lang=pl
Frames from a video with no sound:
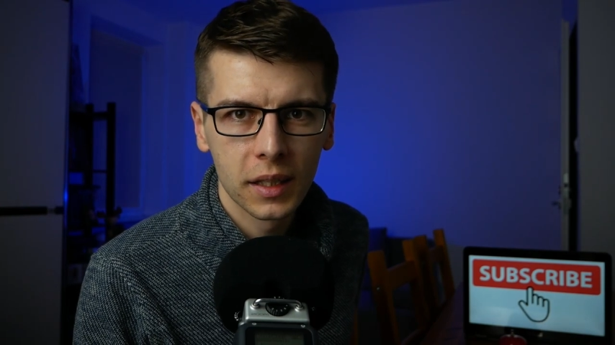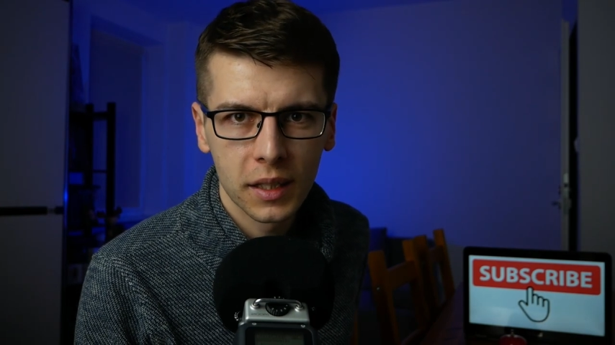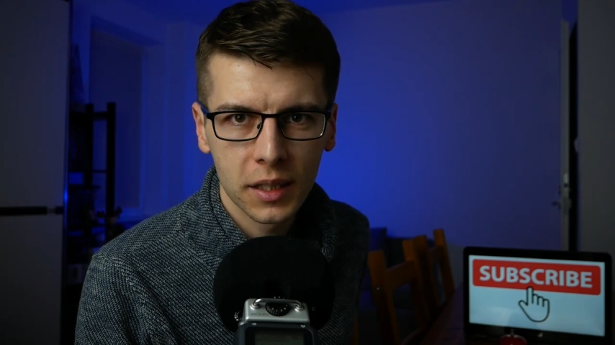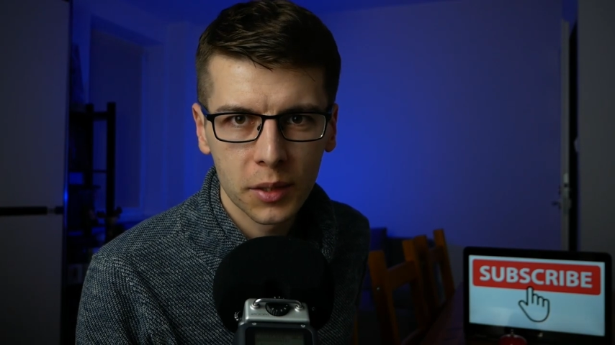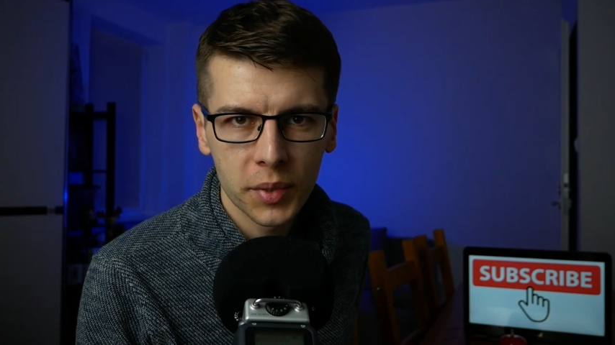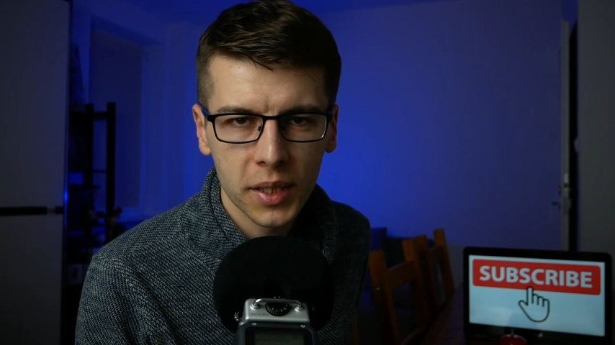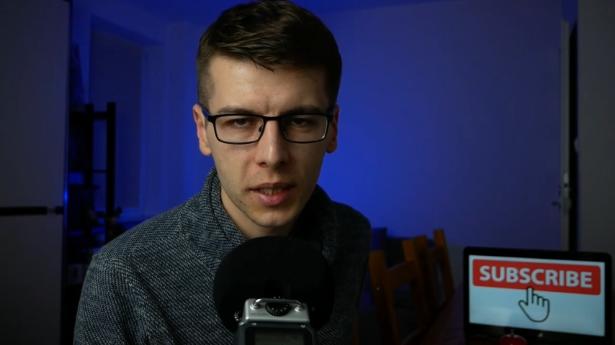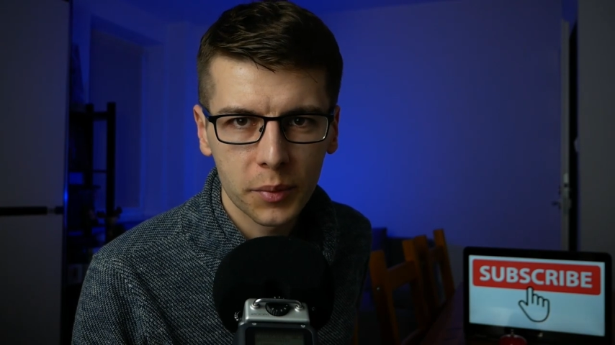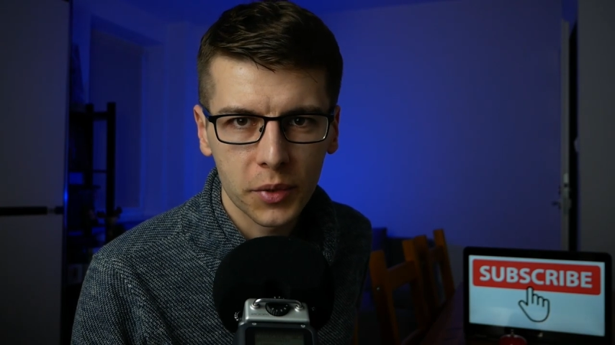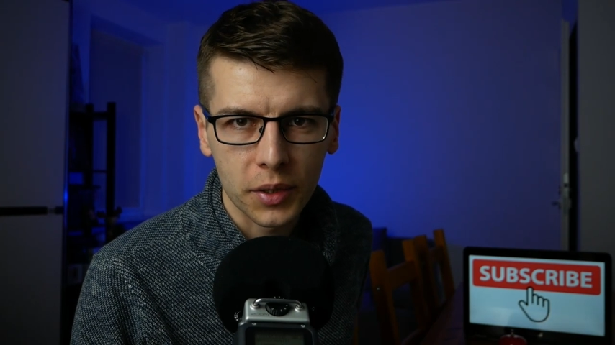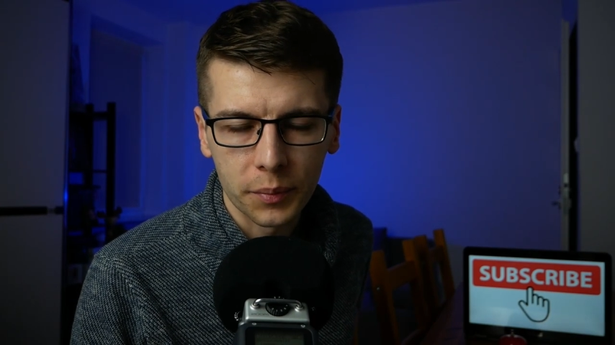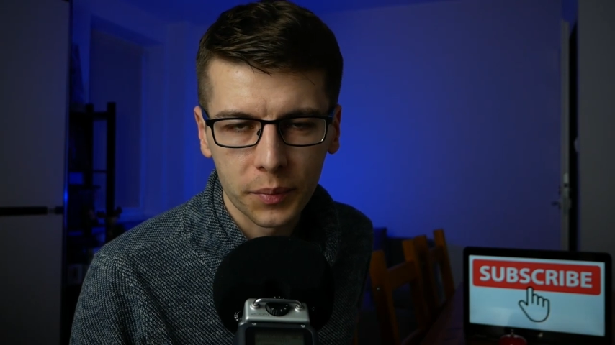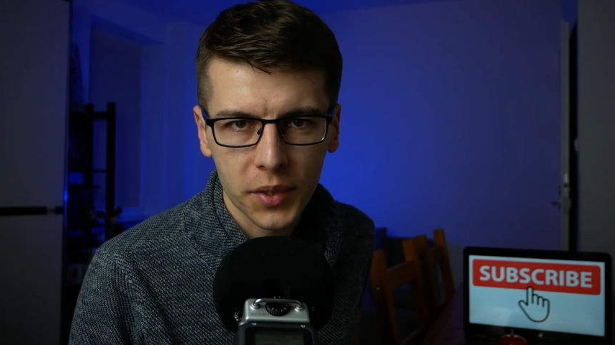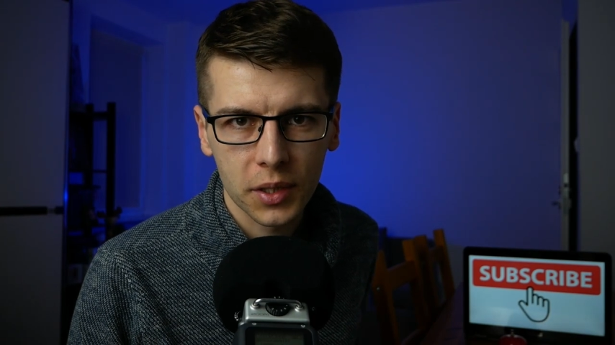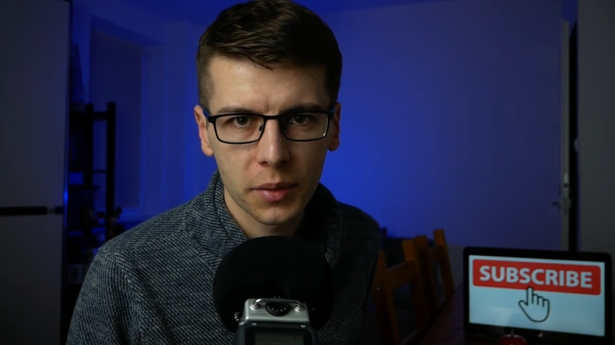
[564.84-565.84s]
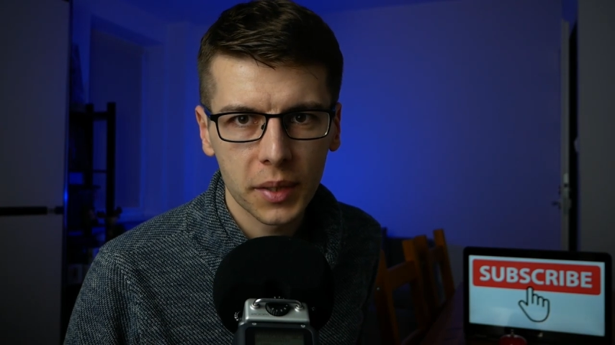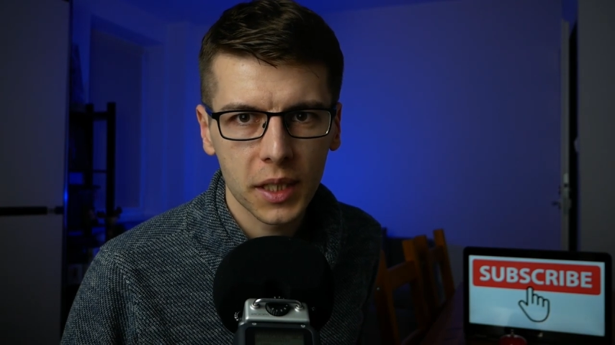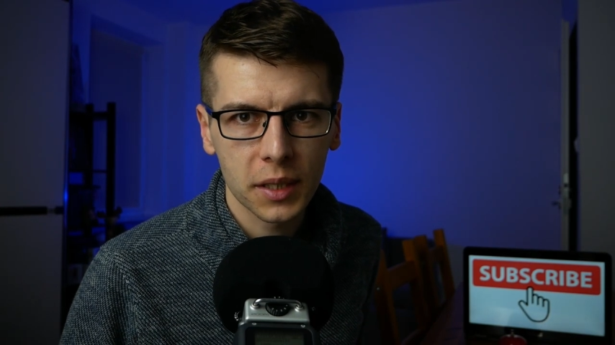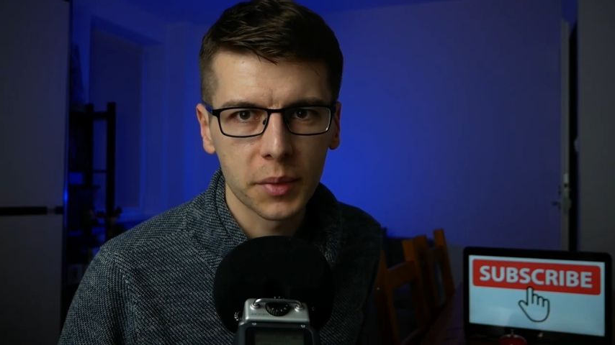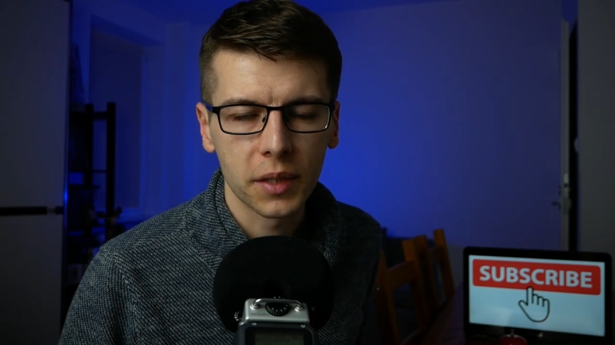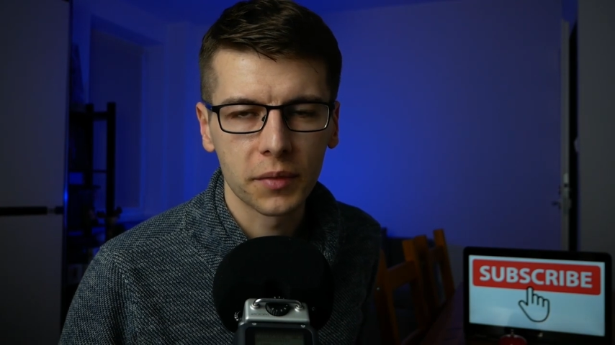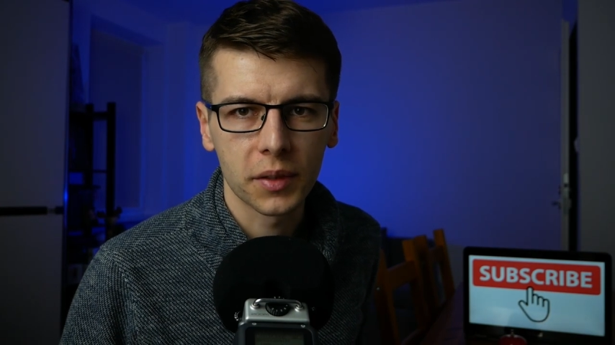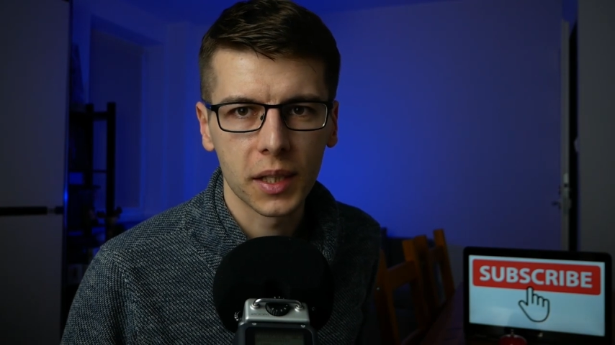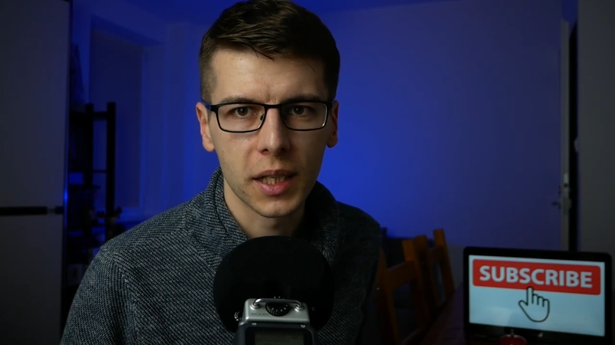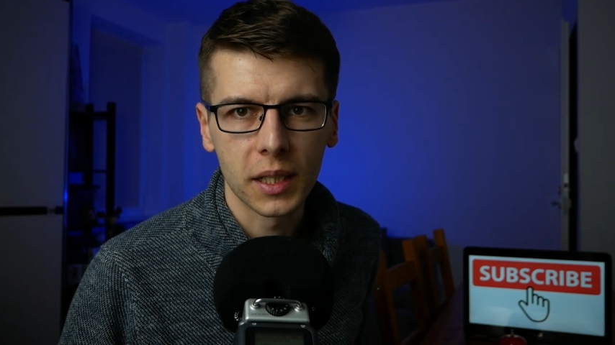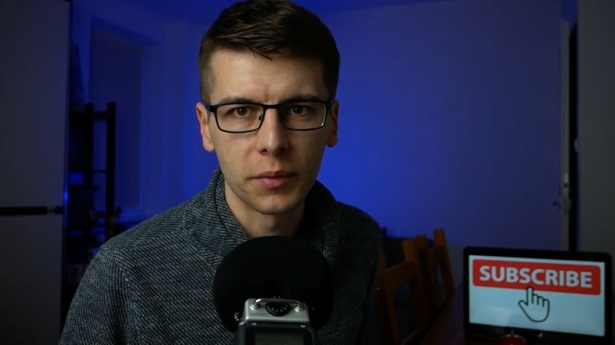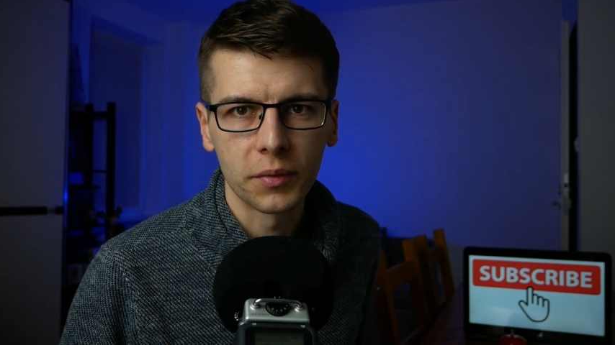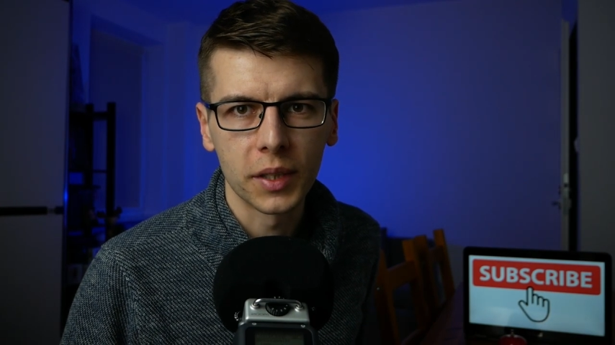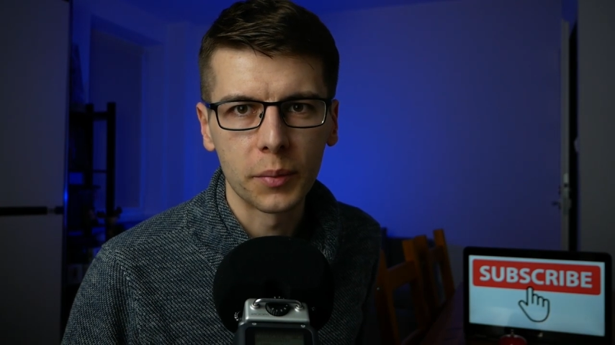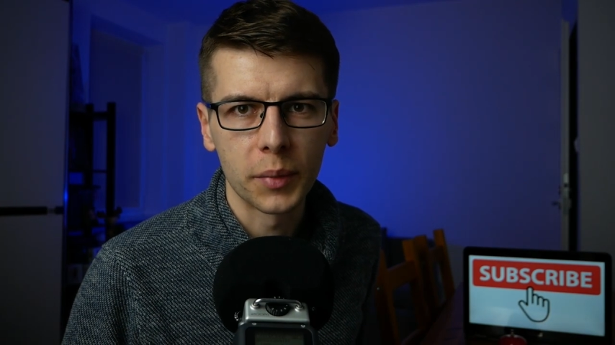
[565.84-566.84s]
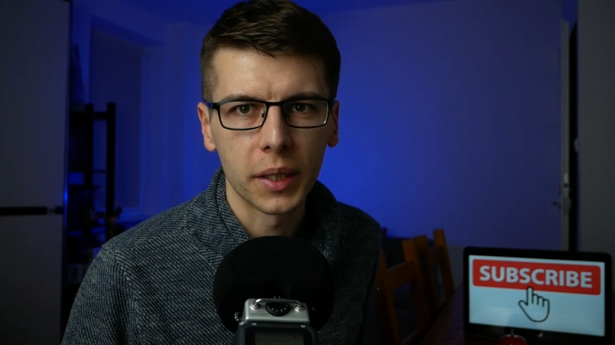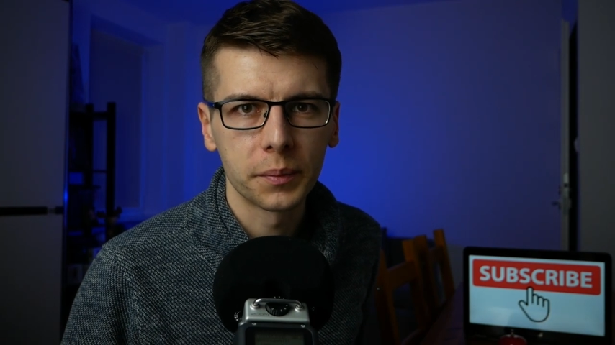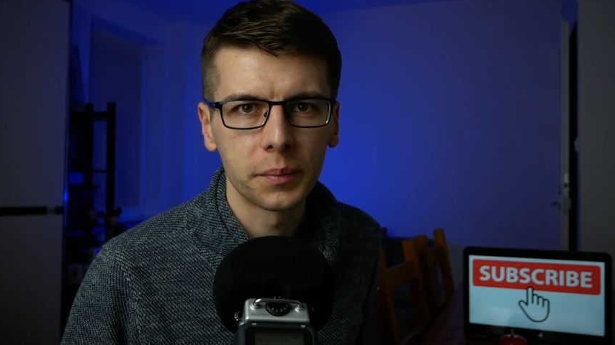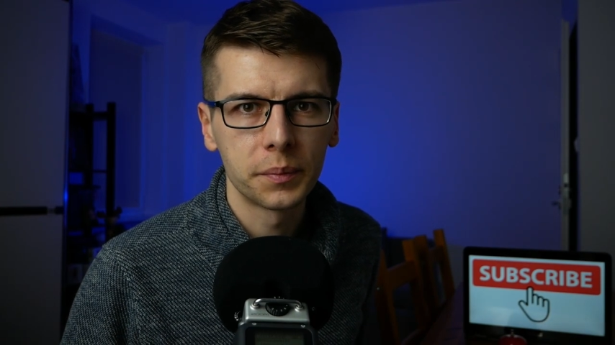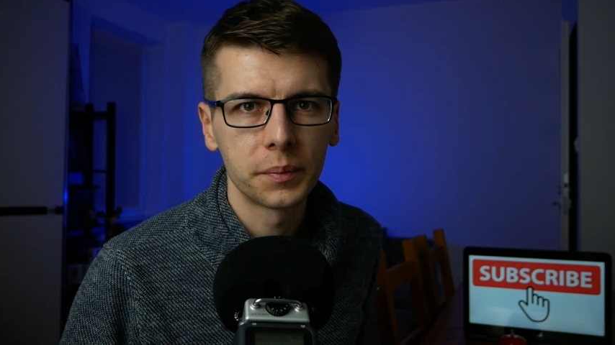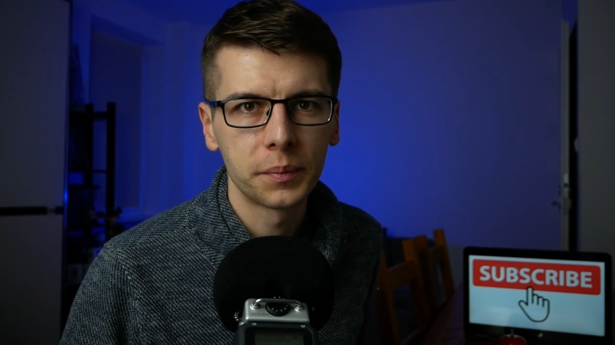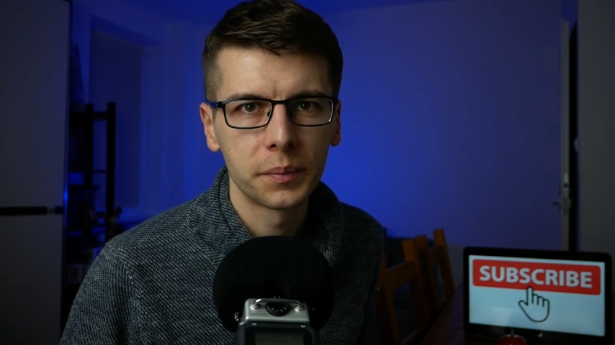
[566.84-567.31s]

Subskrybuj. Zobaczmy się w kolejnym filmie.